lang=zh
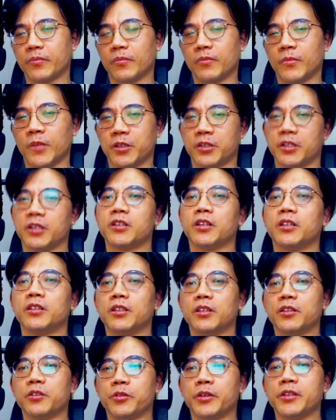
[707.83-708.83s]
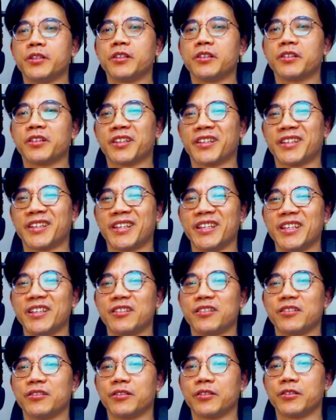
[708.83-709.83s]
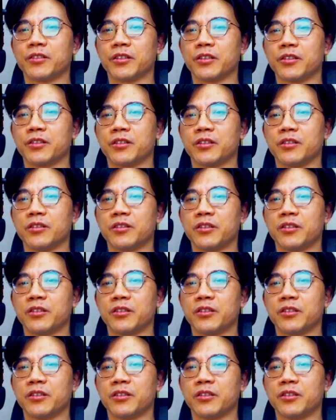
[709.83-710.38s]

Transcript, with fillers: 那些人的，所以这个 gear 的这个字，